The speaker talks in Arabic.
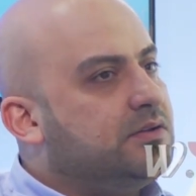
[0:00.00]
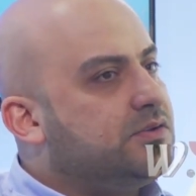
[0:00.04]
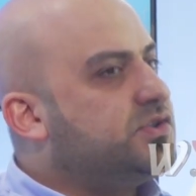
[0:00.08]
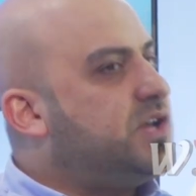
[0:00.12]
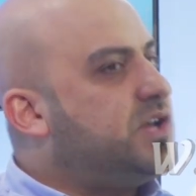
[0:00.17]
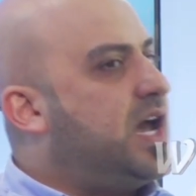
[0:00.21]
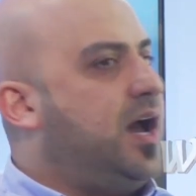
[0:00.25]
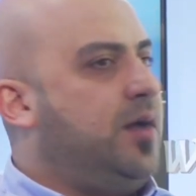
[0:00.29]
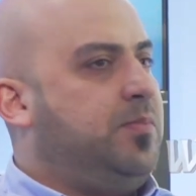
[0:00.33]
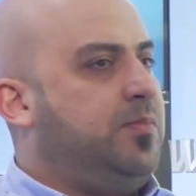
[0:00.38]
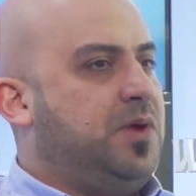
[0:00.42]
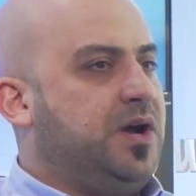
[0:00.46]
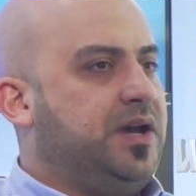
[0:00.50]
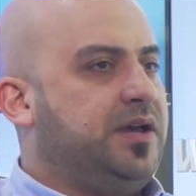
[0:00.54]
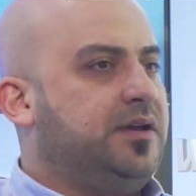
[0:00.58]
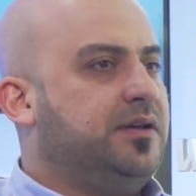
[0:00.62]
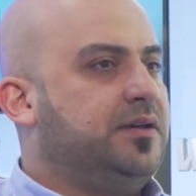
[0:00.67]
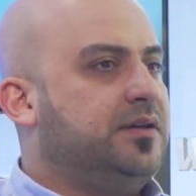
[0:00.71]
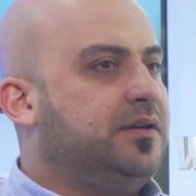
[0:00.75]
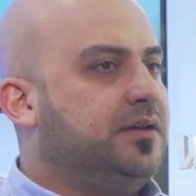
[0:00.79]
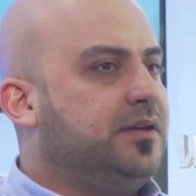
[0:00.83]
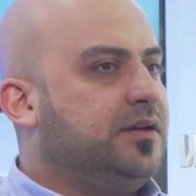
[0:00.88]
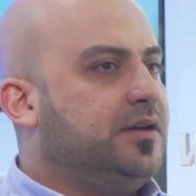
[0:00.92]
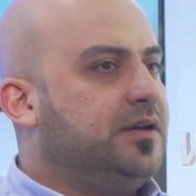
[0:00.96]
صعبه
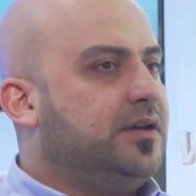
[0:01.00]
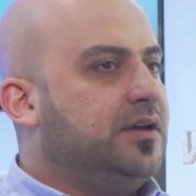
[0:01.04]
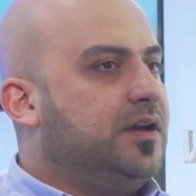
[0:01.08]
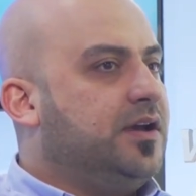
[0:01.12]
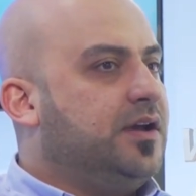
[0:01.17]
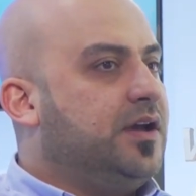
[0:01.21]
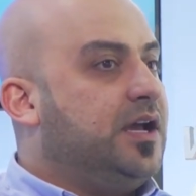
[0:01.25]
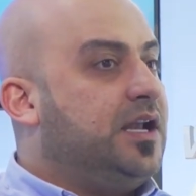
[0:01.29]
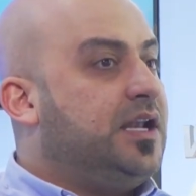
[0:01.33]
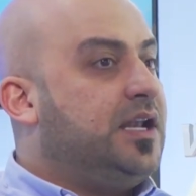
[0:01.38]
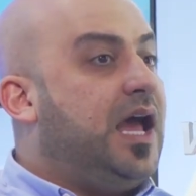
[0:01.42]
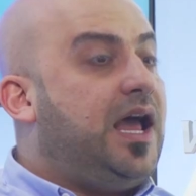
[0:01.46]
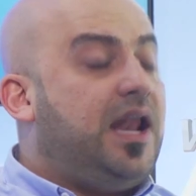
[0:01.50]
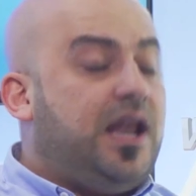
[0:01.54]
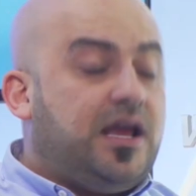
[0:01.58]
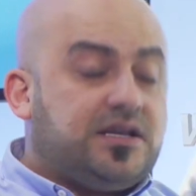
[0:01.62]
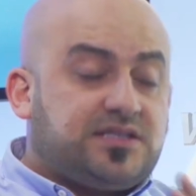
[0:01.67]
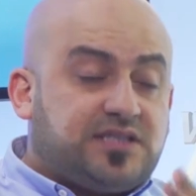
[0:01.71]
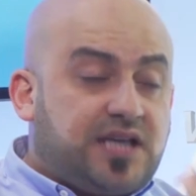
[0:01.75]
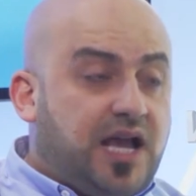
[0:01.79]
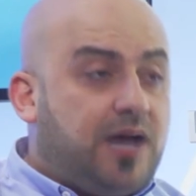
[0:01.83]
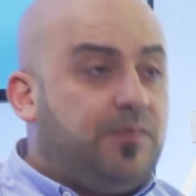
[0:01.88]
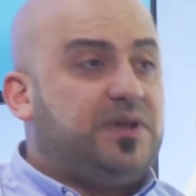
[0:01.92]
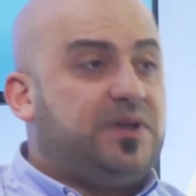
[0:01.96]
وفضيحه كانت لا لا
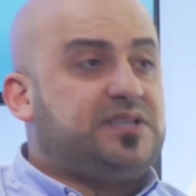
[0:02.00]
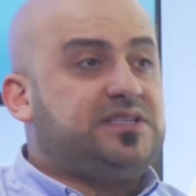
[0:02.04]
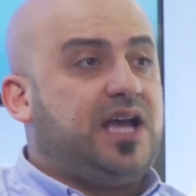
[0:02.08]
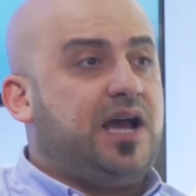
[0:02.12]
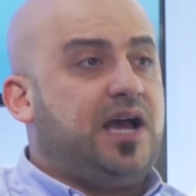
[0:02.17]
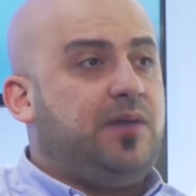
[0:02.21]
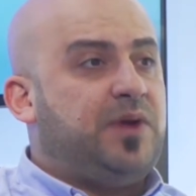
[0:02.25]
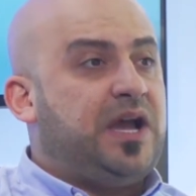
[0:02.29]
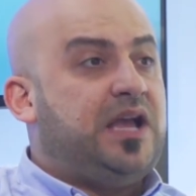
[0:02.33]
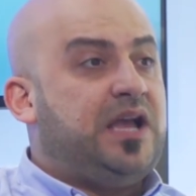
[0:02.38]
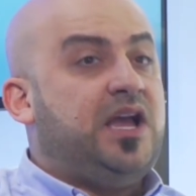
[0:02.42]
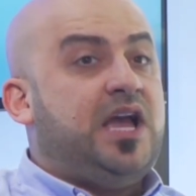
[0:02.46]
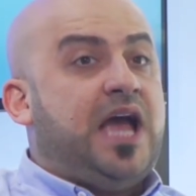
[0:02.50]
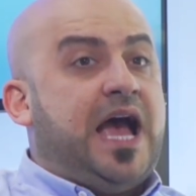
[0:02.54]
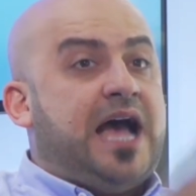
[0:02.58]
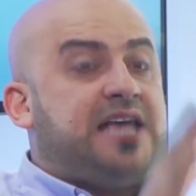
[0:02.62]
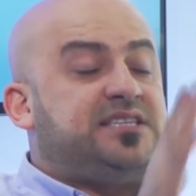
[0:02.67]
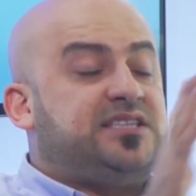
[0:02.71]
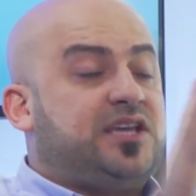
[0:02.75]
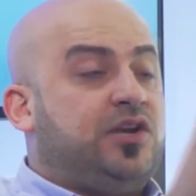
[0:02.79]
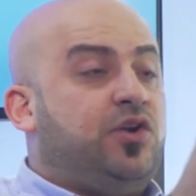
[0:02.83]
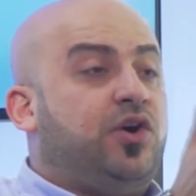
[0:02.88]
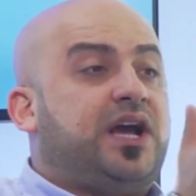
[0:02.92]
صعبه صعبه هسه نعم.